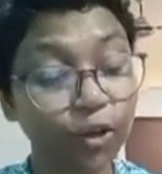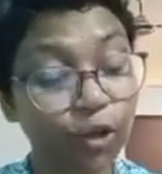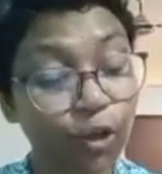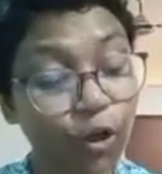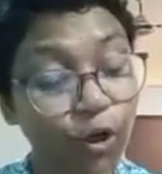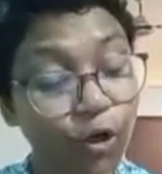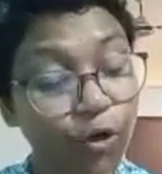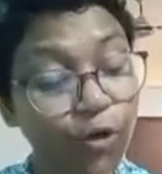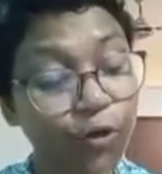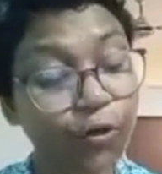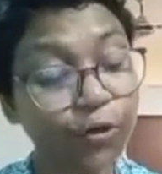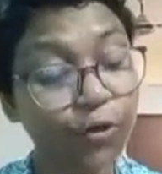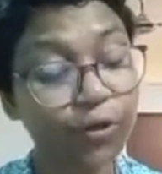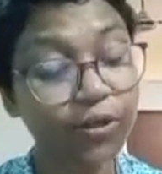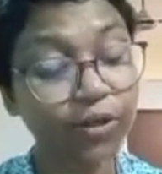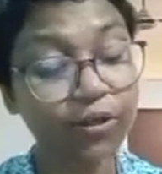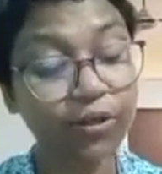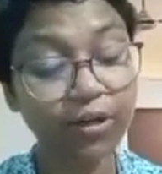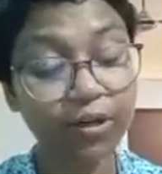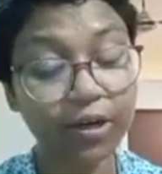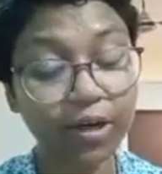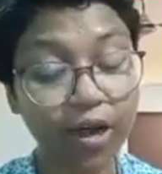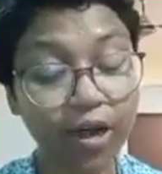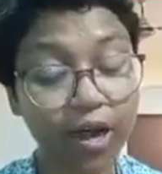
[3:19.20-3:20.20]
তখন
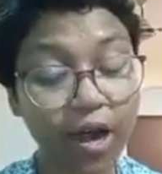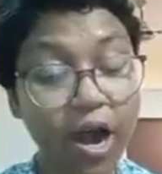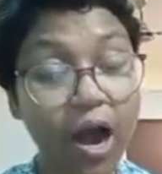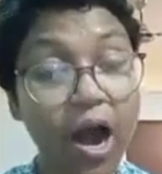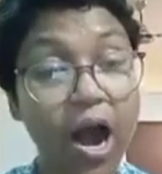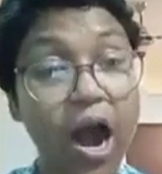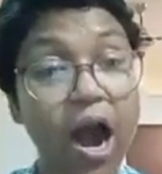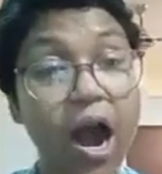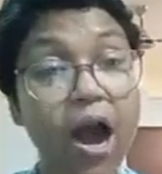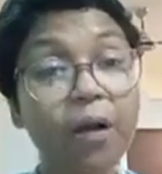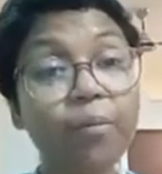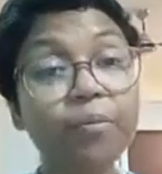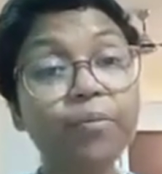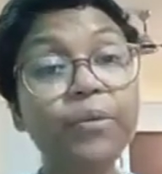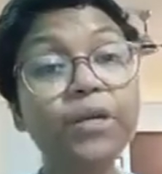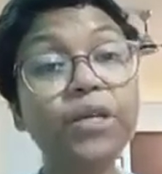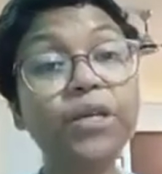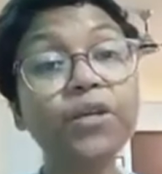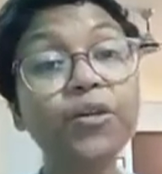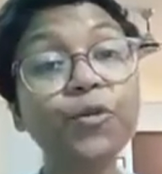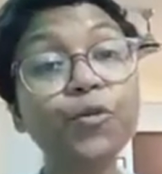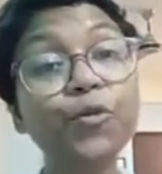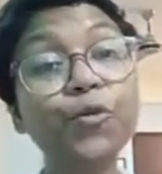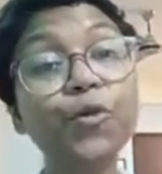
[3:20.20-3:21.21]
আমি
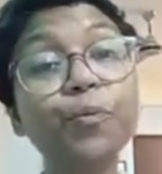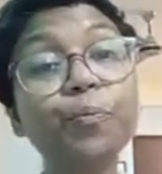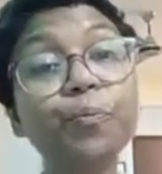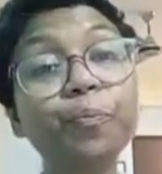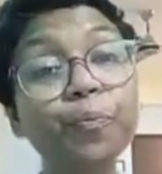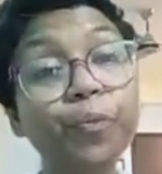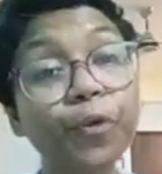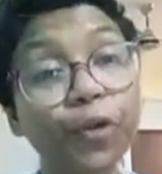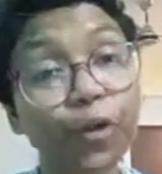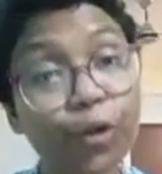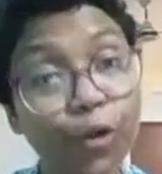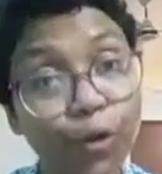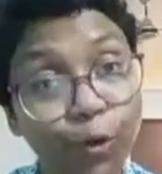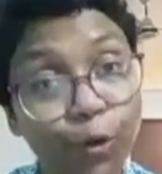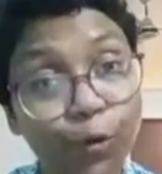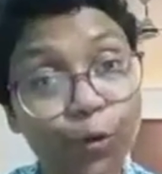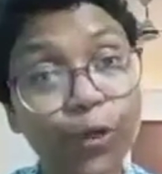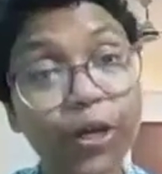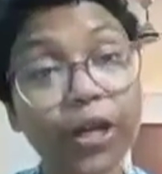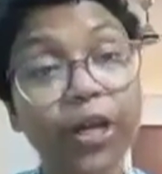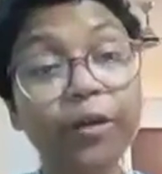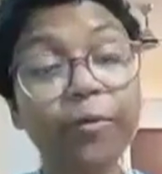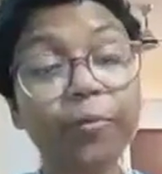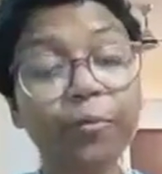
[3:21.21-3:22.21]
রূপ
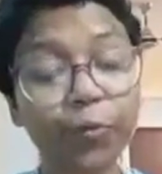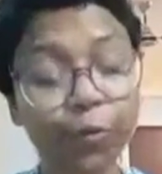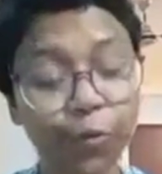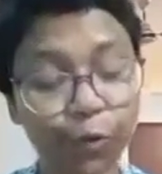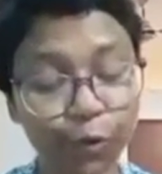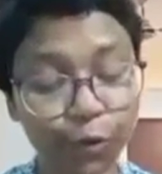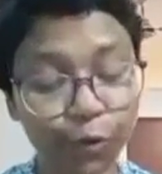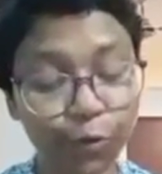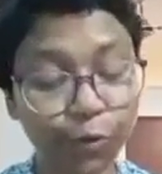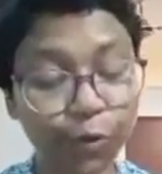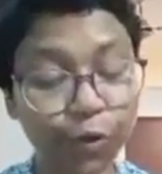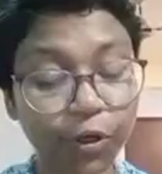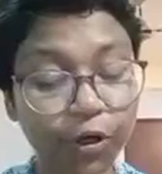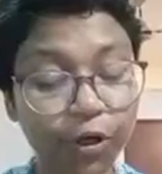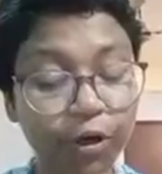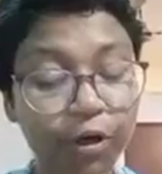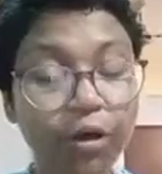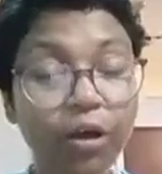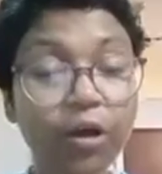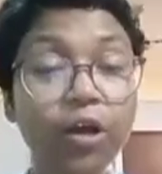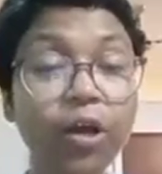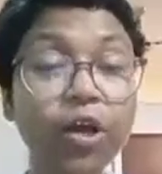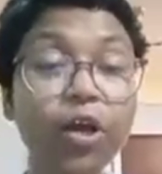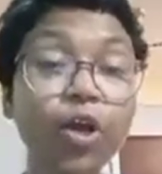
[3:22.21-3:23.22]
লুনের পুতুল
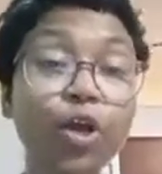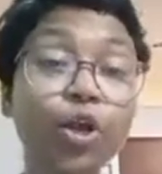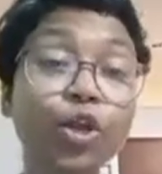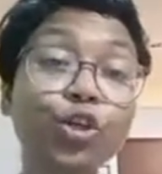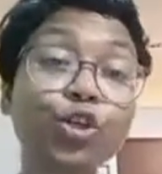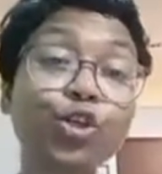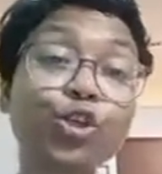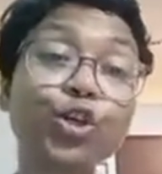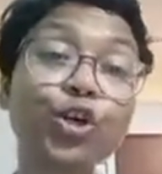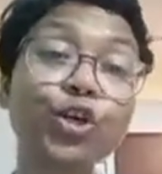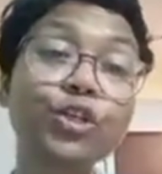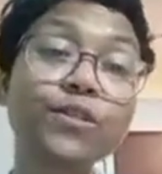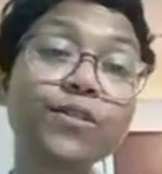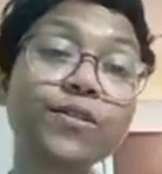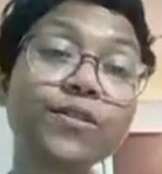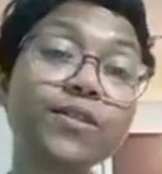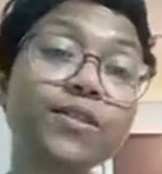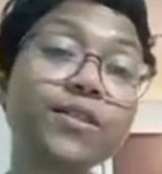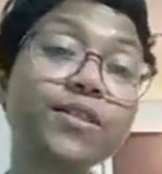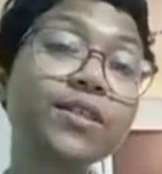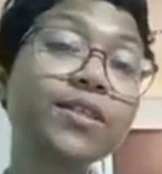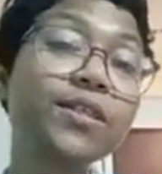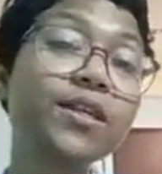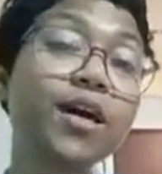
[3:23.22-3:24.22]

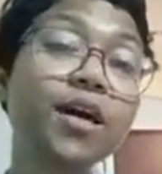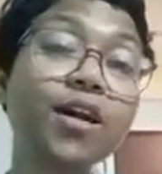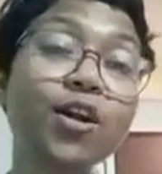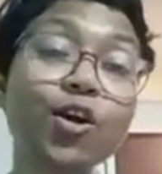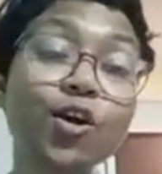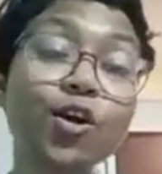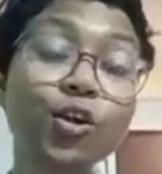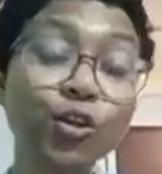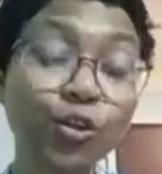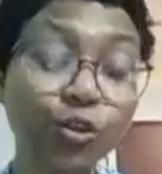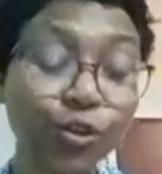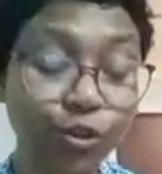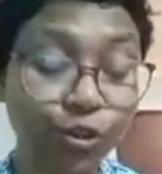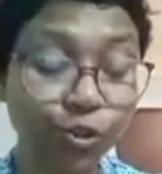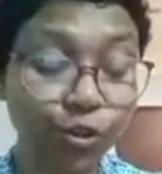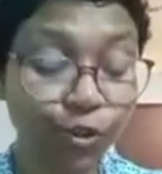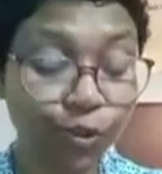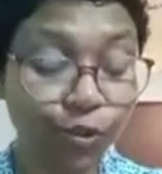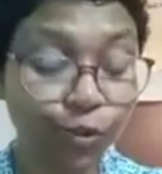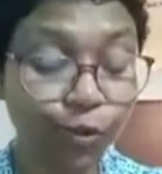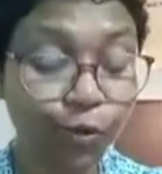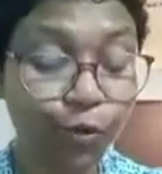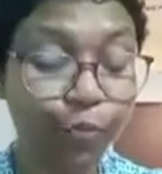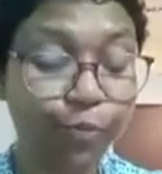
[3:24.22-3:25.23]
সচ্চিদানন্দ
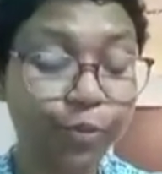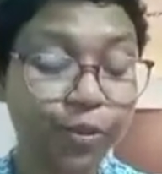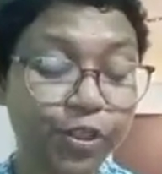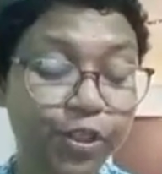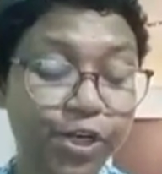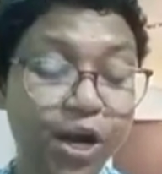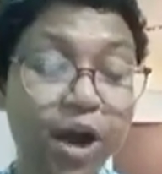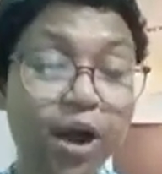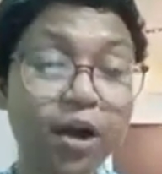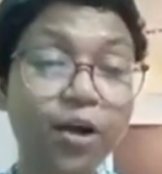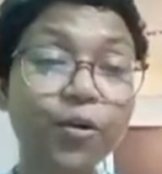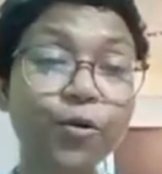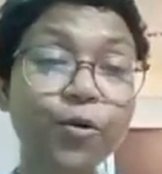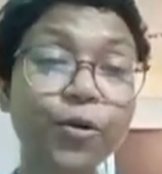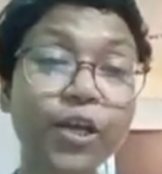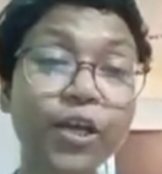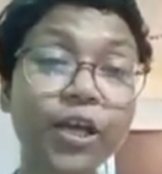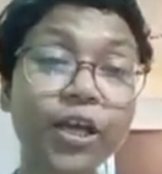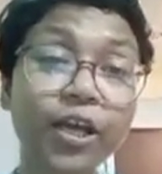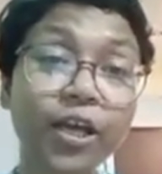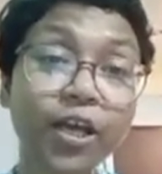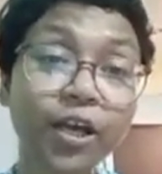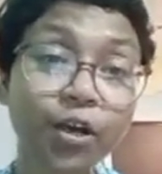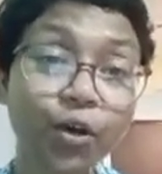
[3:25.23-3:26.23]
রূপ
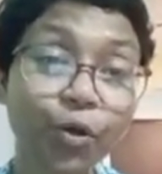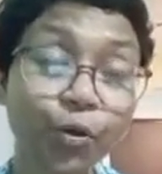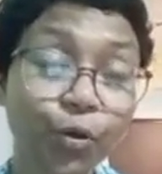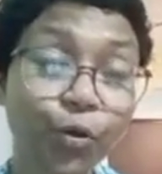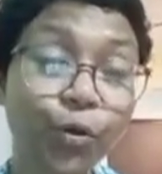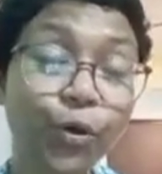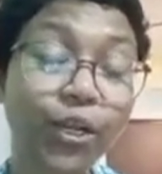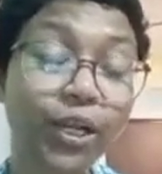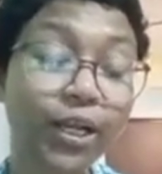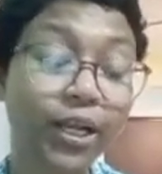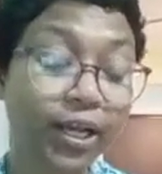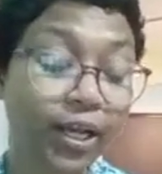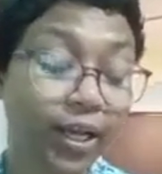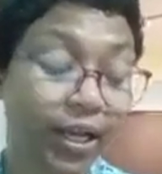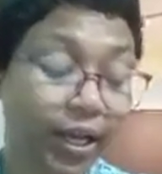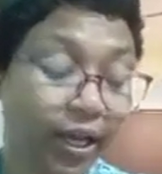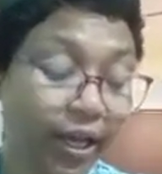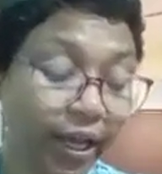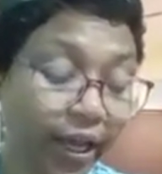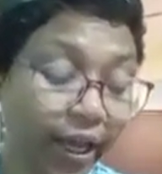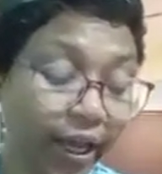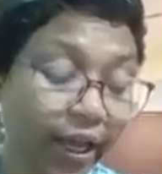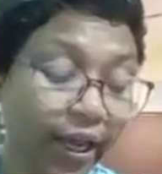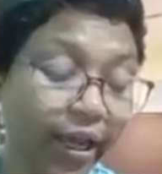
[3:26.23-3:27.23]
সাগরে গোলে
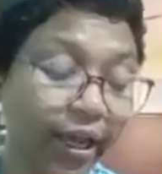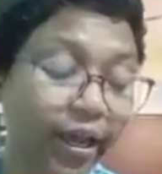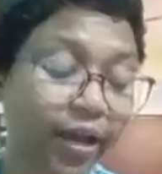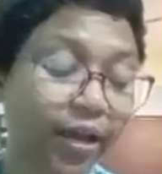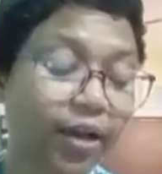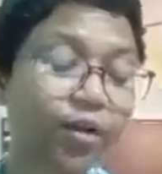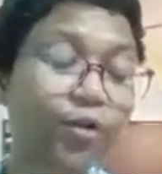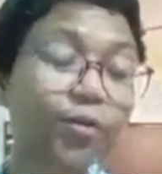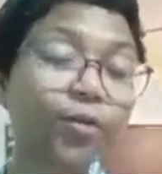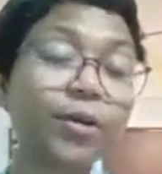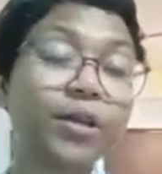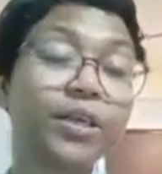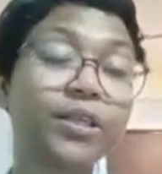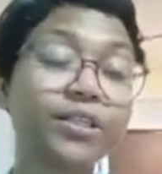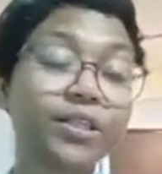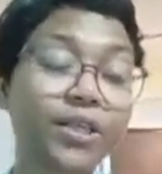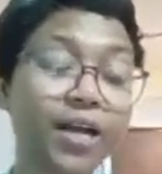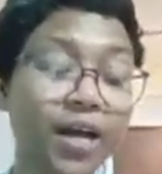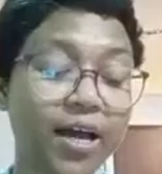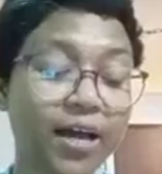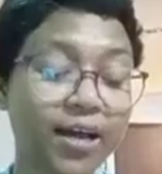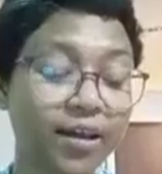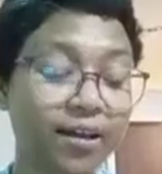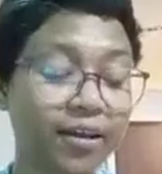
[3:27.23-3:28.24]
এক হয়ে
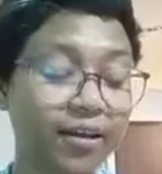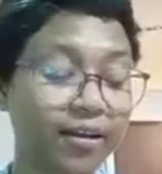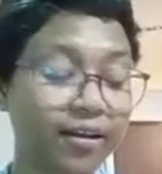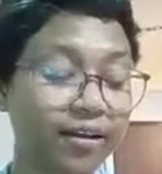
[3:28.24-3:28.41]
যায়